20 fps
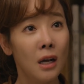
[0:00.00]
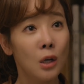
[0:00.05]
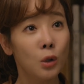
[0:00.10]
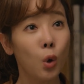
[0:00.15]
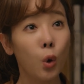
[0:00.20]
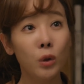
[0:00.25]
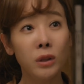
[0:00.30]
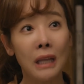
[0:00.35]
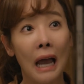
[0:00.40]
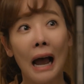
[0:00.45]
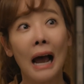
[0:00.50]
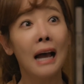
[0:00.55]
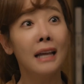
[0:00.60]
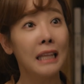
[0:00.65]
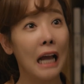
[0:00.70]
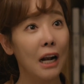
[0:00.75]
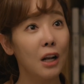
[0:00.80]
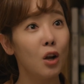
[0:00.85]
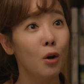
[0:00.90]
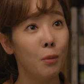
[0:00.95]
돈 다
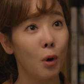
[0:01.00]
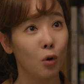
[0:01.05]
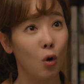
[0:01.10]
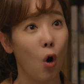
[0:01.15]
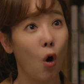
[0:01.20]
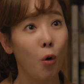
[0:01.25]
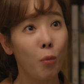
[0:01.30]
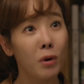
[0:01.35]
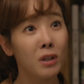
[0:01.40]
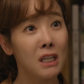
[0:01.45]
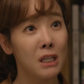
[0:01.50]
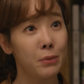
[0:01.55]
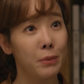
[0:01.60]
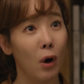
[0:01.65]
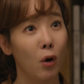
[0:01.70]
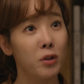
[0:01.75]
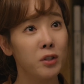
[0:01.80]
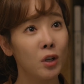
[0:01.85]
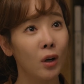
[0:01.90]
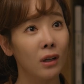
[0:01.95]
날려먹고 어머니 집에
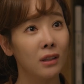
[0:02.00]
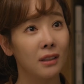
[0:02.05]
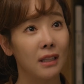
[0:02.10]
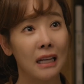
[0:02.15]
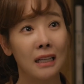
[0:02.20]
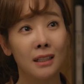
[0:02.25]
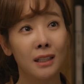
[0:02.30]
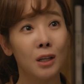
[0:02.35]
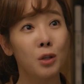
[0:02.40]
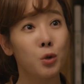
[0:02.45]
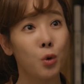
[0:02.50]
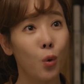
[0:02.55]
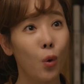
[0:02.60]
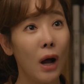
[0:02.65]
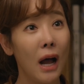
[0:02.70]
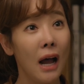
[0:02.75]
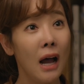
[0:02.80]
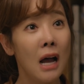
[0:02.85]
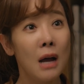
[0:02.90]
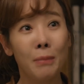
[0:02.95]
얹혀갔는 게 그렇게
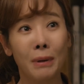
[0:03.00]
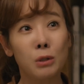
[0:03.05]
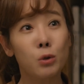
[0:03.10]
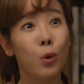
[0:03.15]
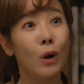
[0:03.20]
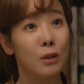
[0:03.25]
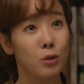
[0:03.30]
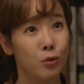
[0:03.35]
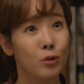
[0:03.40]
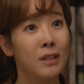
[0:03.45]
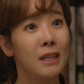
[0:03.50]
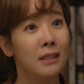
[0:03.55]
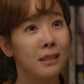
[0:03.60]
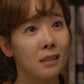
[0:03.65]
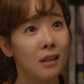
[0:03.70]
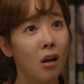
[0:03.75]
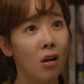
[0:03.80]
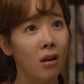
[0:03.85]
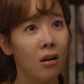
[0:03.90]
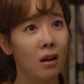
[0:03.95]
좋아? 막 좋아
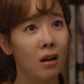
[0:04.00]
죽겠어?